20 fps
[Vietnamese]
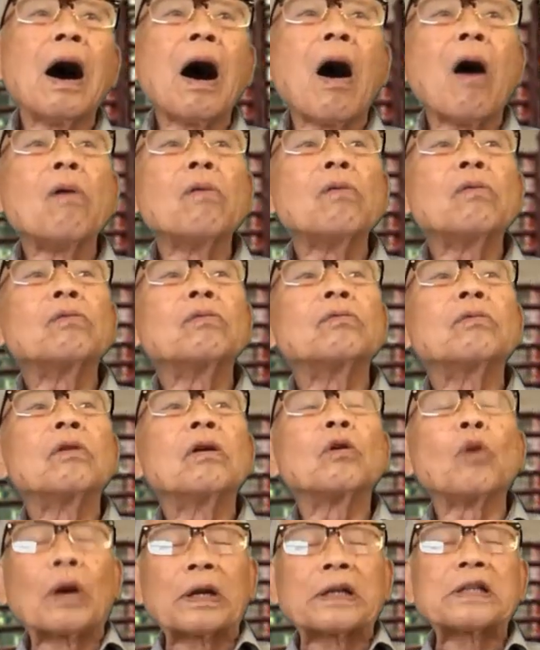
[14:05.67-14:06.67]
ông
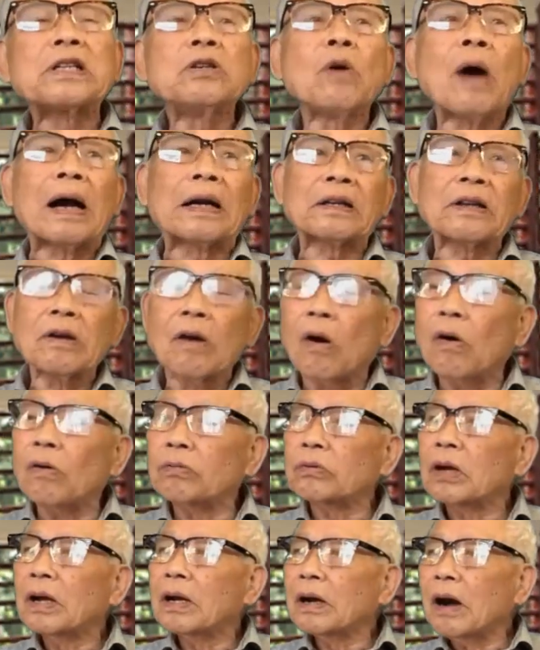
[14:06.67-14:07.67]
luật sư Hoàng Duy
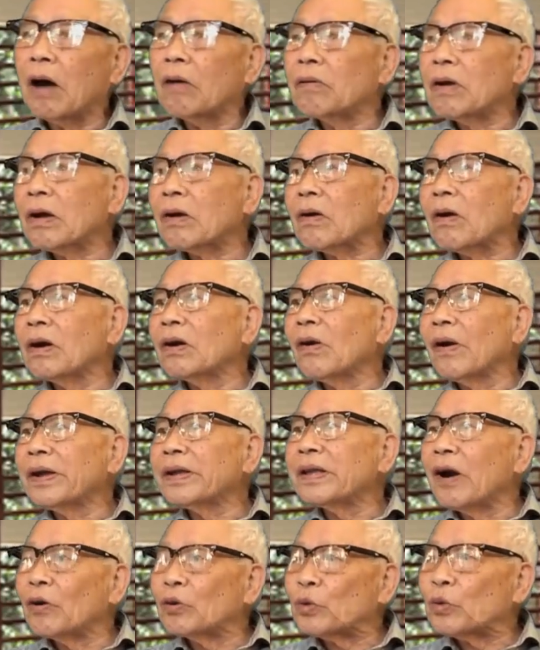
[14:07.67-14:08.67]
Hùng, ông ấy có
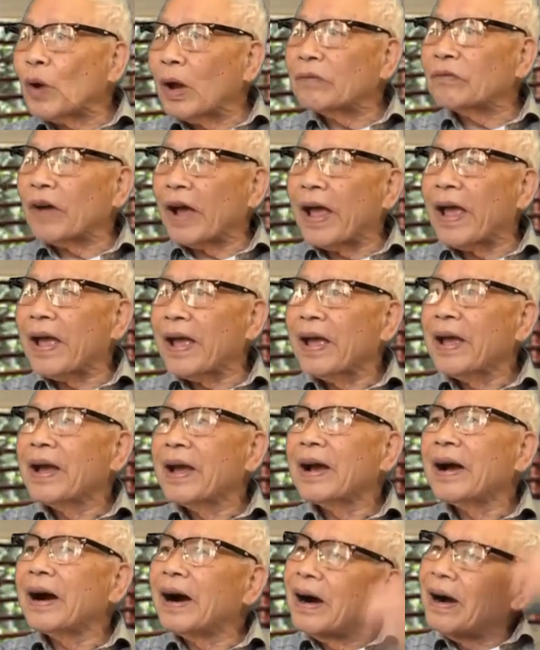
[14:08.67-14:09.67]
nói nhiều chuyện về
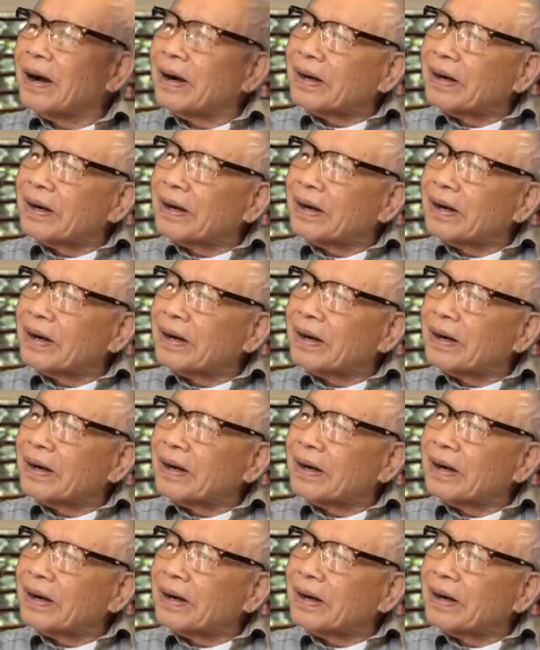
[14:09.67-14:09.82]
uh,